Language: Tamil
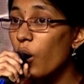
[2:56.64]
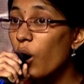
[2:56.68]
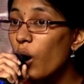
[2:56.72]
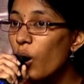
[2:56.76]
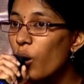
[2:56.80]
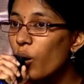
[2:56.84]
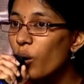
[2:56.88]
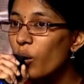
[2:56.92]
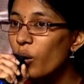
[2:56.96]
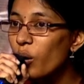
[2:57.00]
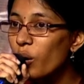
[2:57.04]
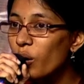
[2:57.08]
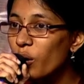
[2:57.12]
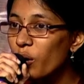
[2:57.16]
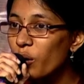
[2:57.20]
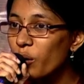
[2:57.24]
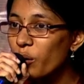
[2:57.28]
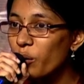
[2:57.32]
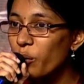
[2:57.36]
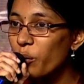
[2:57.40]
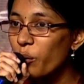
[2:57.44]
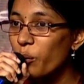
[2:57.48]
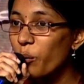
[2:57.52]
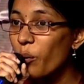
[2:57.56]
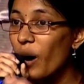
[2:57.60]
ஓ
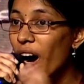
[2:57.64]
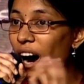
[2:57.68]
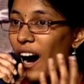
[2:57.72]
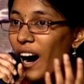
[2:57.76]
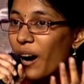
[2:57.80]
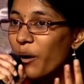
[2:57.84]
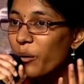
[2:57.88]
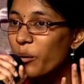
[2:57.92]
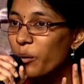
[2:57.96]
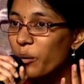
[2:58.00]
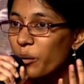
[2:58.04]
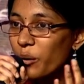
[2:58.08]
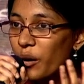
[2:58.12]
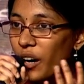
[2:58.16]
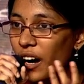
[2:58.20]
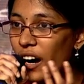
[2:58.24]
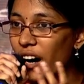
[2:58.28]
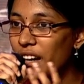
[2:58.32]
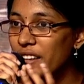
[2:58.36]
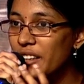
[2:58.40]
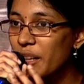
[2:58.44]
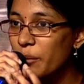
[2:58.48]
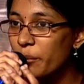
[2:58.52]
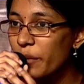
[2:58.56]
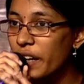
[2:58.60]
வாவ்
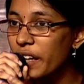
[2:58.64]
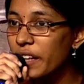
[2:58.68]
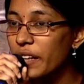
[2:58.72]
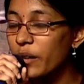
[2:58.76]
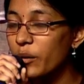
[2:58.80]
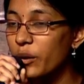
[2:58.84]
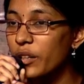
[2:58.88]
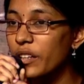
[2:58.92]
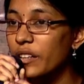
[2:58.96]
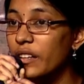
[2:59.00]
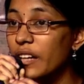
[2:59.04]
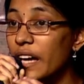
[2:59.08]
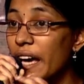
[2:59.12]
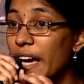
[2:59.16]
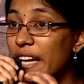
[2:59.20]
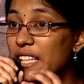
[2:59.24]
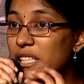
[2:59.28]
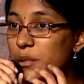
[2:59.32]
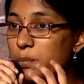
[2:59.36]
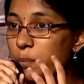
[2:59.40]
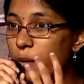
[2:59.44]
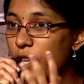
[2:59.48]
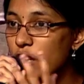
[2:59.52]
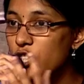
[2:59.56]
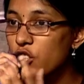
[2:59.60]
அந்த மாதிரி ஒரு
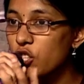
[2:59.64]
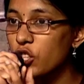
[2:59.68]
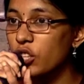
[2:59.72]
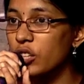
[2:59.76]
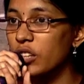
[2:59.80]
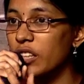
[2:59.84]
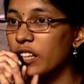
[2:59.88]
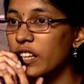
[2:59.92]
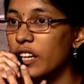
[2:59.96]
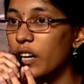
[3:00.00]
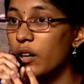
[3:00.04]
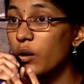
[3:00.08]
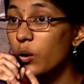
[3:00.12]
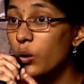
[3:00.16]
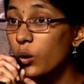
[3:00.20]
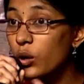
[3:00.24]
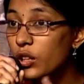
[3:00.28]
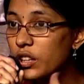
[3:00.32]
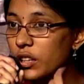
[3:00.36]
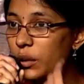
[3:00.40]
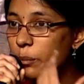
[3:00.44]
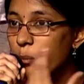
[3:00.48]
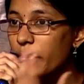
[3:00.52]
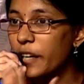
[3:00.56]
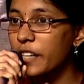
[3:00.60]
எக்ஸ்பிரஷன் நீங்க
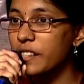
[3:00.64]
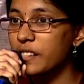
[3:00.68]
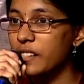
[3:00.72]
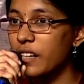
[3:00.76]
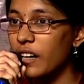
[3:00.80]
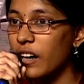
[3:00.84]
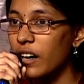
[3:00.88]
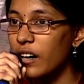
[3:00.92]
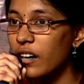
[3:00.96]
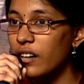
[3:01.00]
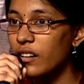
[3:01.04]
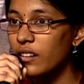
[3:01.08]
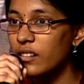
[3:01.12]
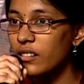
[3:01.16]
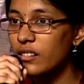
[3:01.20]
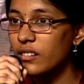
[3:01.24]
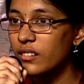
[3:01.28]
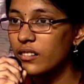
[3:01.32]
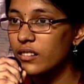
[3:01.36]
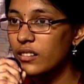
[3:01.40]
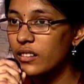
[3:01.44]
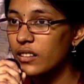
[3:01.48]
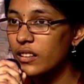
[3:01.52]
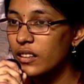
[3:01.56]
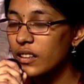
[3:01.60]
கொடுத்து பேசலாம்
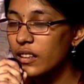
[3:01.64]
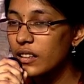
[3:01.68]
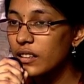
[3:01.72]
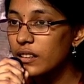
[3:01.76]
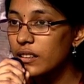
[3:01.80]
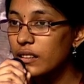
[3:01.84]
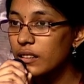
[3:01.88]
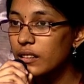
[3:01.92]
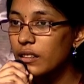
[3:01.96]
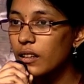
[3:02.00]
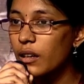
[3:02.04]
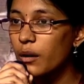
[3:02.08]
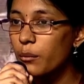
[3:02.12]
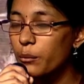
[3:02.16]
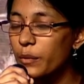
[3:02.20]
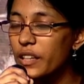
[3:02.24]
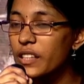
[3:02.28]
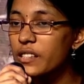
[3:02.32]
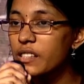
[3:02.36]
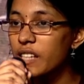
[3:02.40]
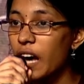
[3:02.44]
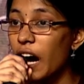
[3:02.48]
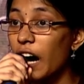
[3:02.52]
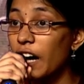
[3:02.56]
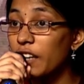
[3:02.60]

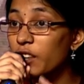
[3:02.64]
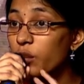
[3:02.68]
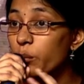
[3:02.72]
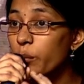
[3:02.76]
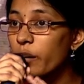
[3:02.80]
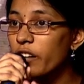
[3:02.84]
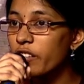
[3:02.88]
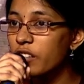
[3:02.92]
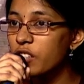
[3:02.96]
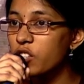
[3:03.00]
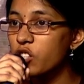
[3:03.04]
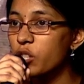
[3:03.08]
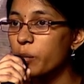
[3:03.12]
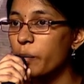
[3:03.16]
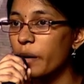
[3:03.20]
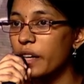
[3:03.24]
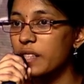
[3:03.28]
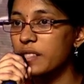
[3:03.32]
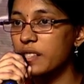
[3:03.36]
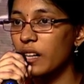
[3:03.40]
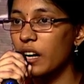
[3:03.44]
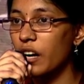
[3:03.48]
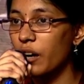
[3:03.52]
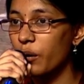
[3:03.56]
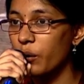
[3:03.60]
மீன்ஸ் அனுபவிச்சு
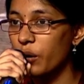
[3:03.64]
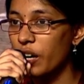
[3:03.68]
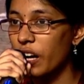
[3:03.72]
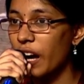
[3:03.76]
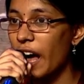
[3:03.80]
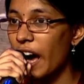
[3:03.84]
பேசலாம் ஒரு